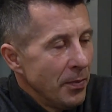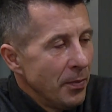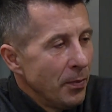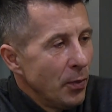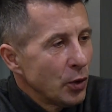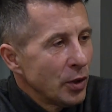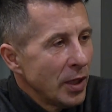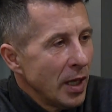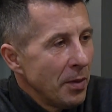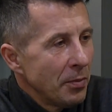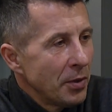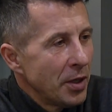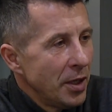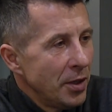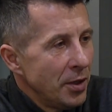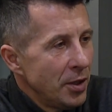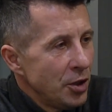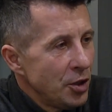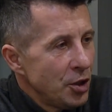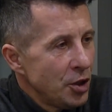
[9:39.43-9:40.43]
bo tam
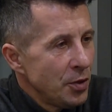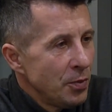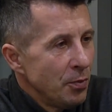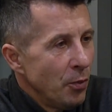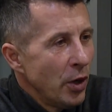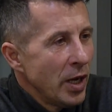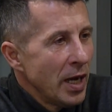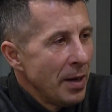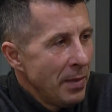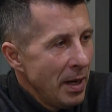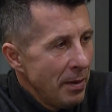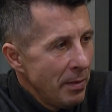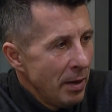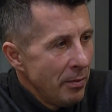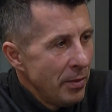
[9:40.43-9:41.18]
kiedyś moja mama